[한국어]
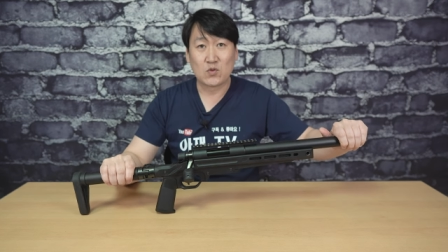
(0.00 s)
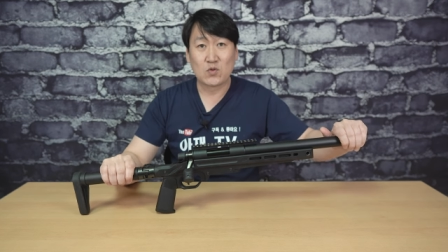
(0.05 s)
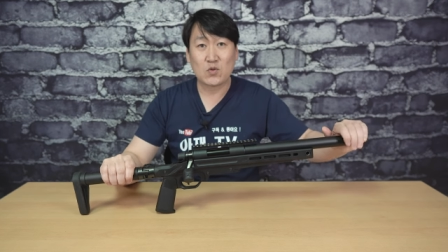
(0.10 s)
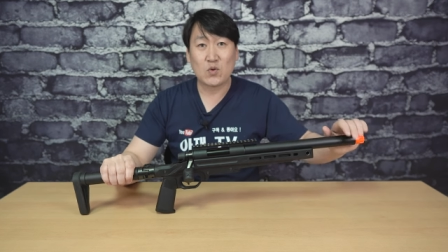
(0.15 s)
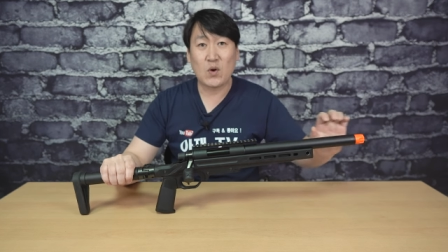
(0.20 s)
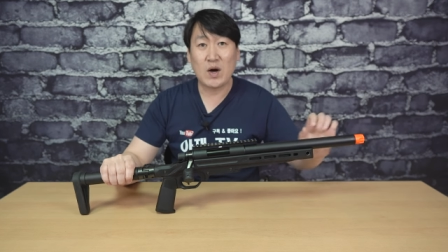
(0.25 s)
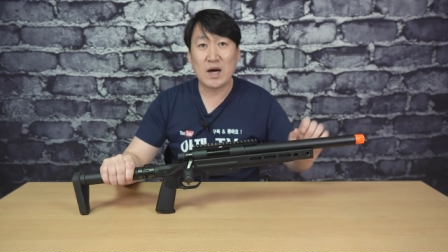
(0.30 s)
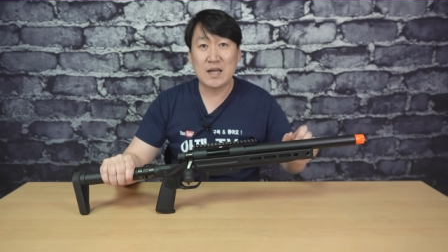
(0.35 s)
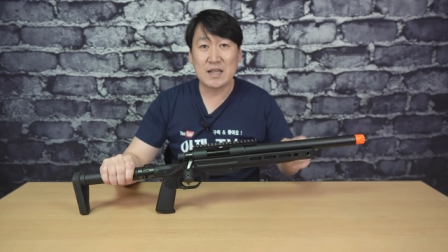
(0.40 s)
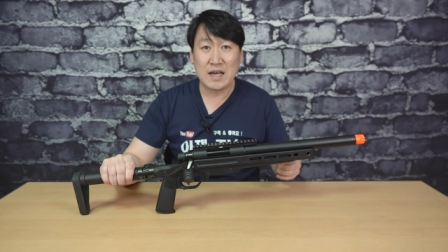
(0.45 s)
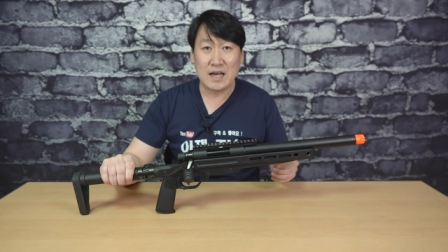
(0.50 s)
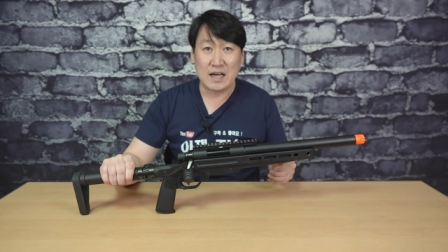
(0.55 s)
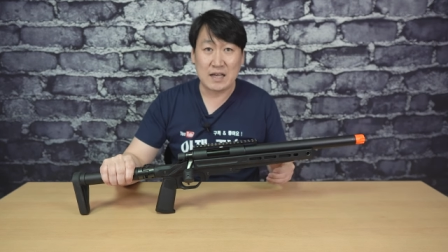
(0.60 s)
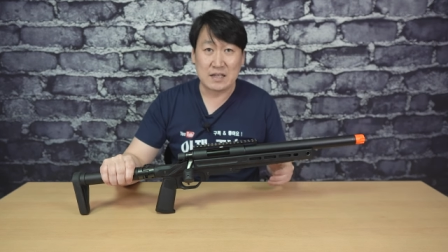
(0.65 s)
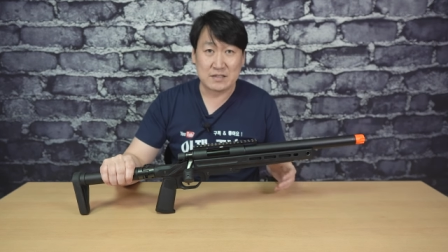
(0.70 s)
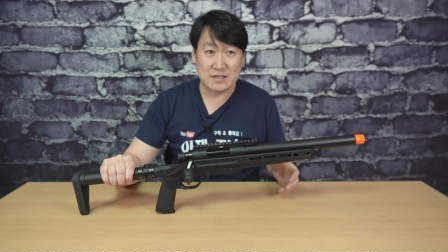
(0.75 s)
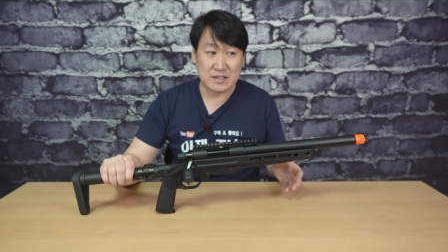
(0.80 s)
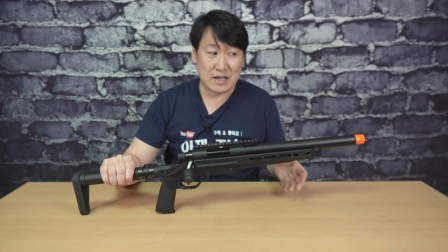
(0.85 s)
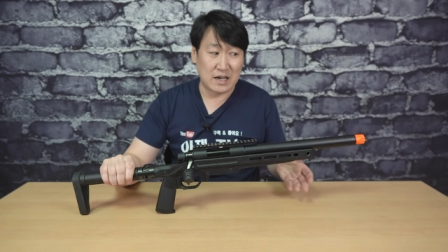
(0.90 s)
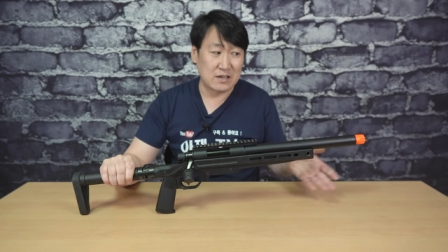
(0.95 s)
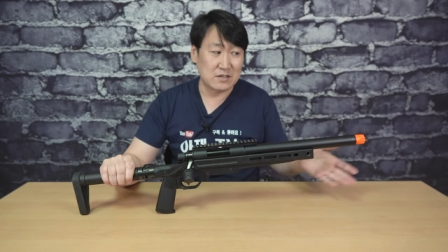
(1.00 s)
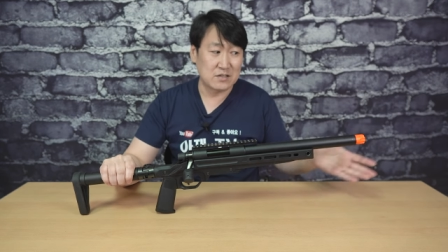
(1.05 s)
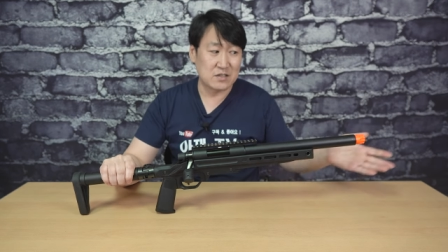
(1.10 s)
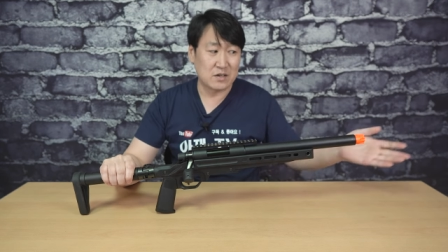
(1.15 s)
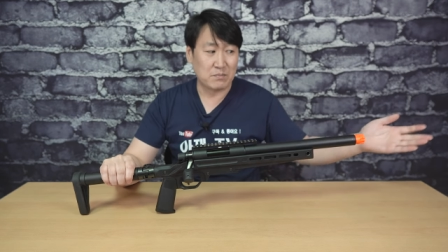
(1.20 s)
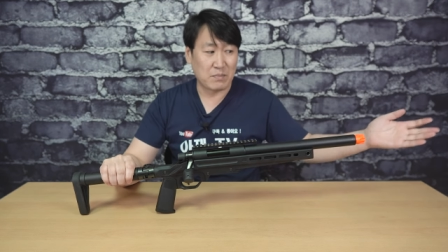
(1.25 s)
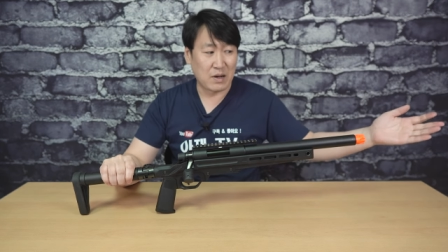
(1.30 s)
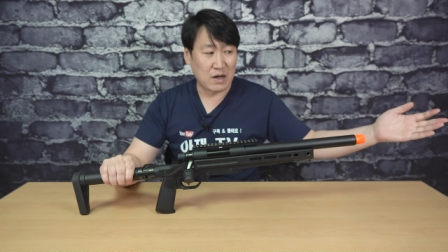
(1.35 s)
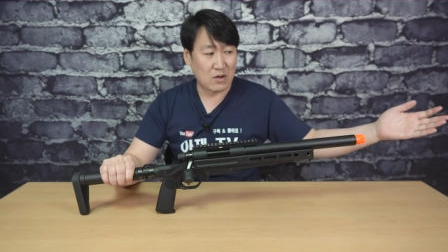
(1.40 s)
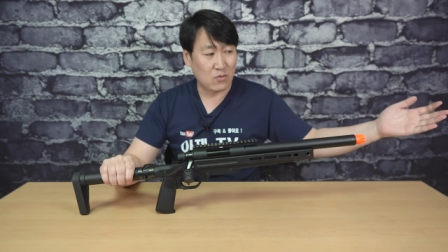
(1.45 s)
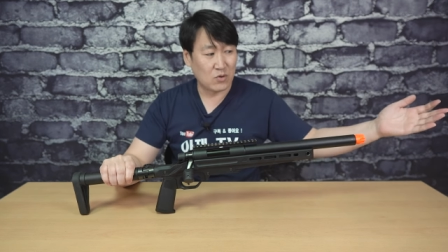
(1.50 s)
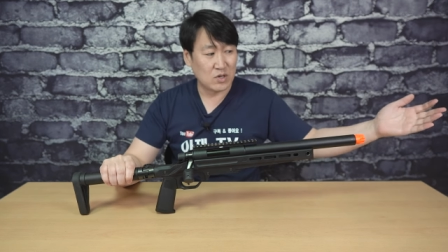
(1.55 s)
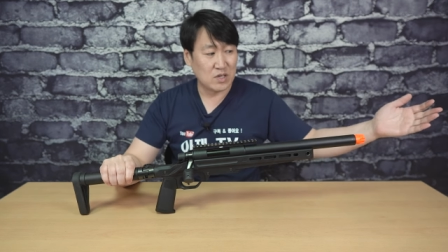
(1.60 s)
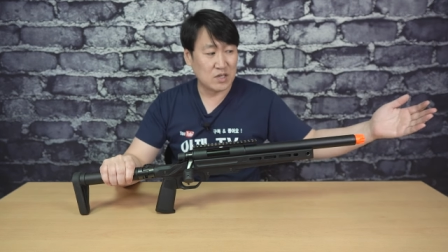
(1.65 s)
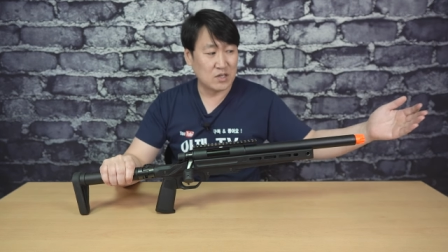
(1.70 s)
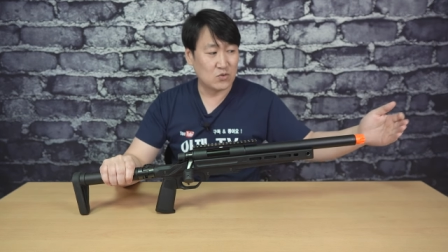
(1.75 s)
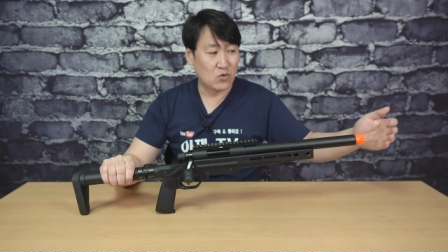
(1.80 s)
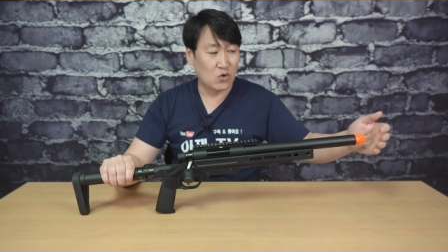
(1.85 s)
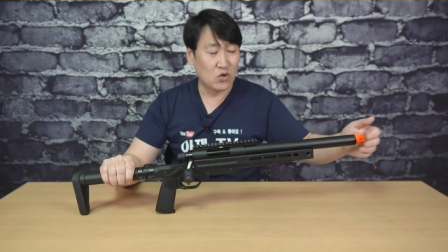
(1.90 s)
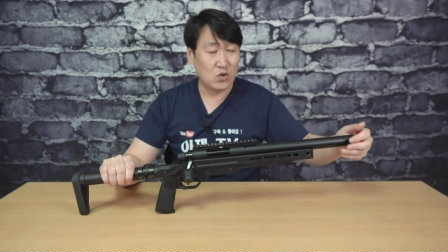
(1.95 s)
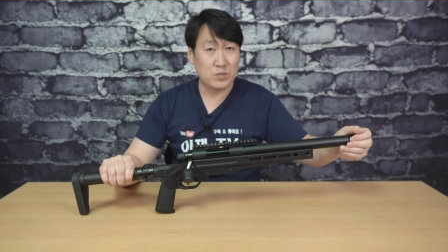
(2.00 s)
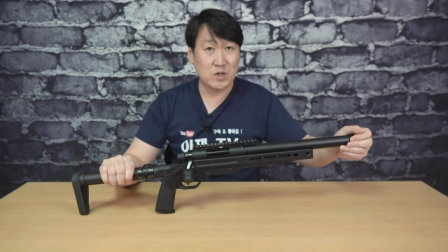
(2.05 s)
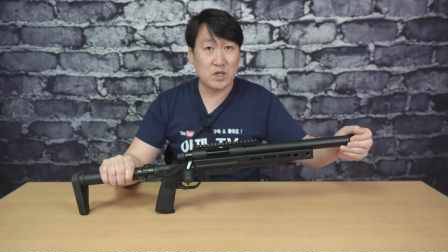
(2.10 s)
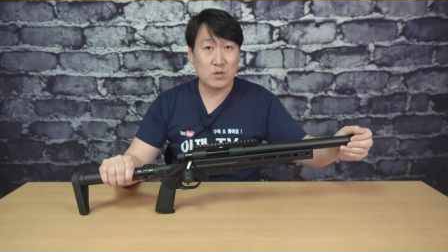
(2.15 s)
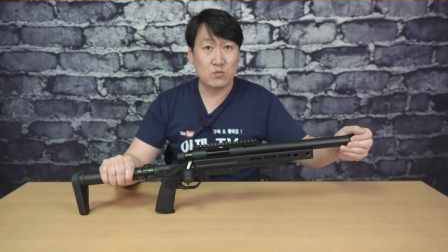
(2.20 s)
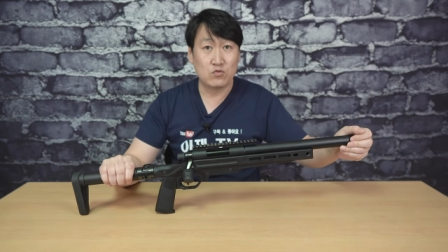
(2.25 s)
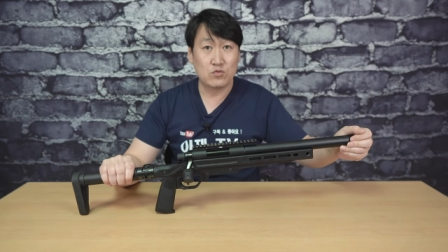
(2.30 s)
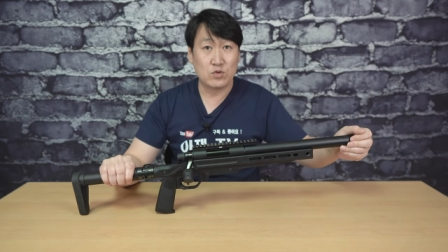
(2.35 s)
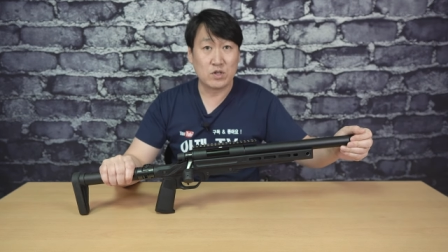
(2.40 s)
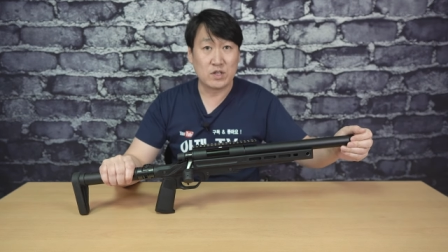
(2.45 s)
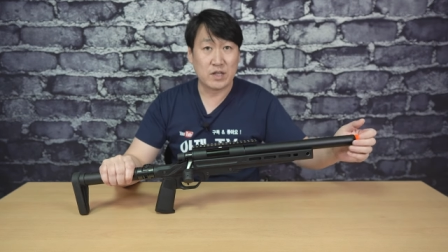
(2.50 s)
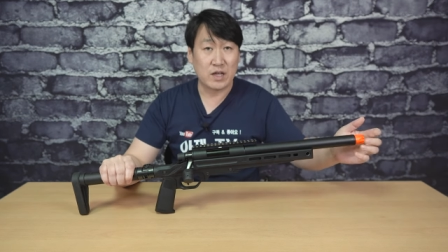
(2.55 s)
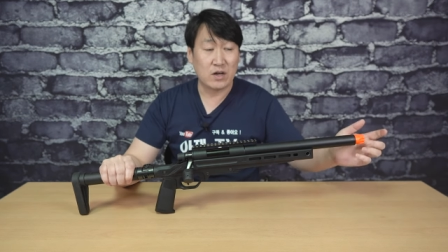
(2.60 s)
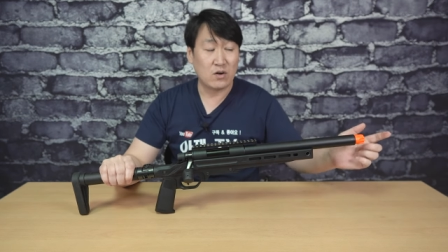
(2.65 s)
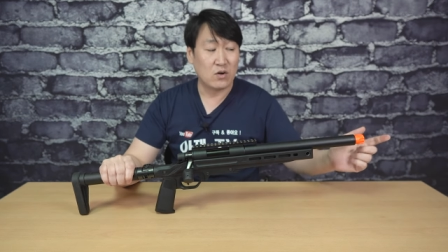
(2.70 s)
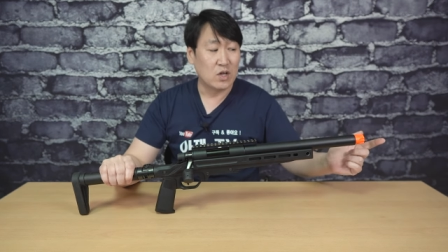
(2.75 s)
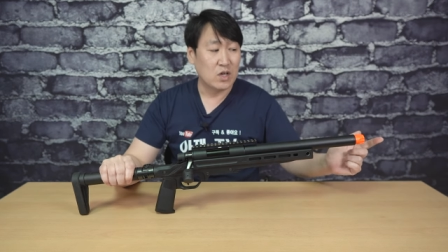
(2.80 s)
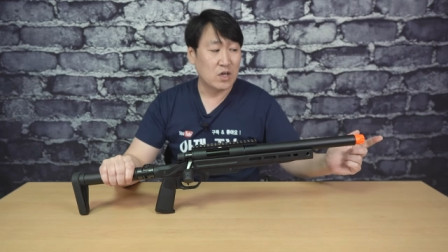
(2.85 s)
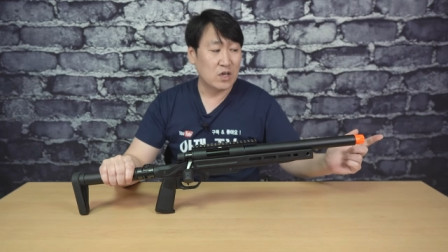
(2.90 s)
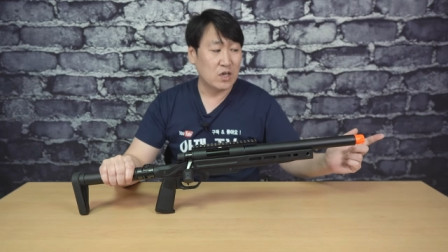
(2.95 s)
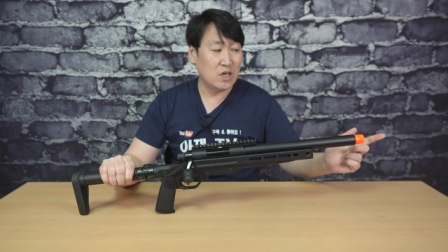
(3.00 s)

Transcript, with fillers: 또 하나의 장점 바로 이 소염기 부분인데요.